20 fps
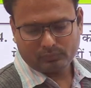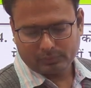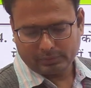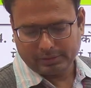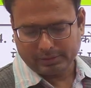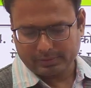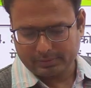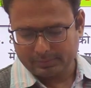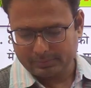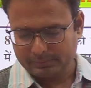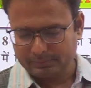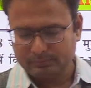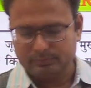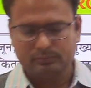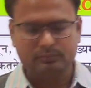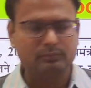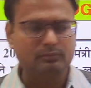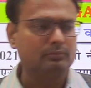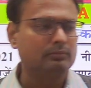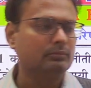ठीक
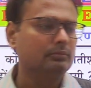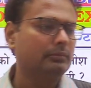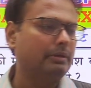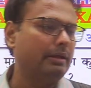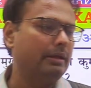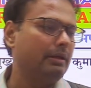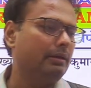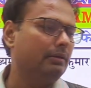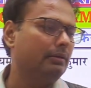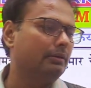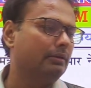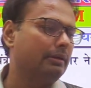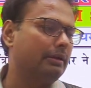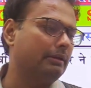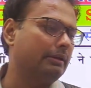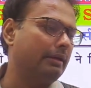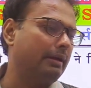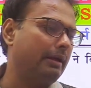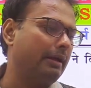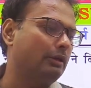कि
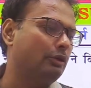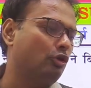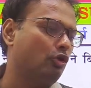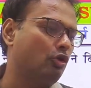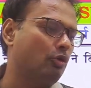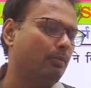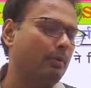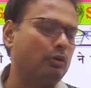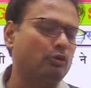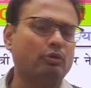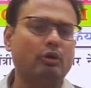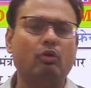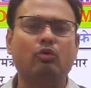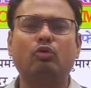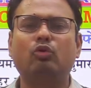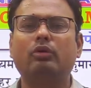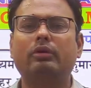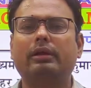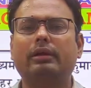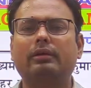कितने एजेंडों पर जो है
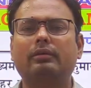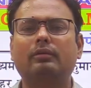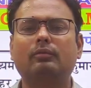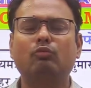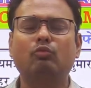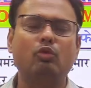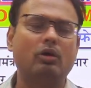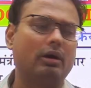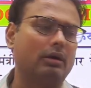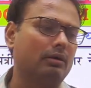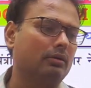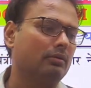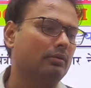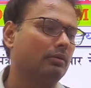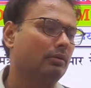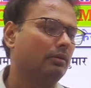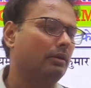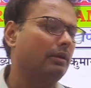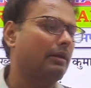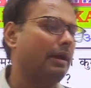उन्होंने मुहर
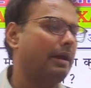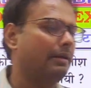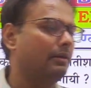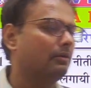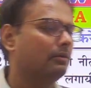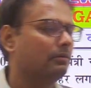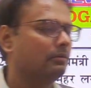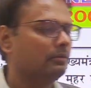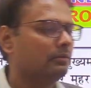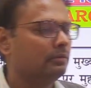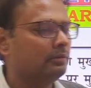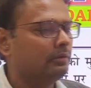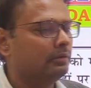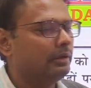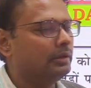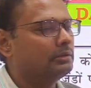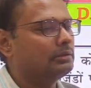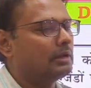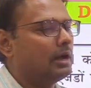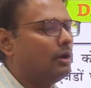लगाई
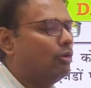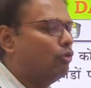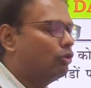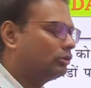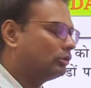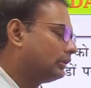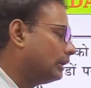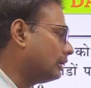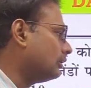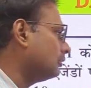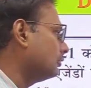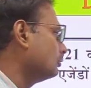इसका उत्तर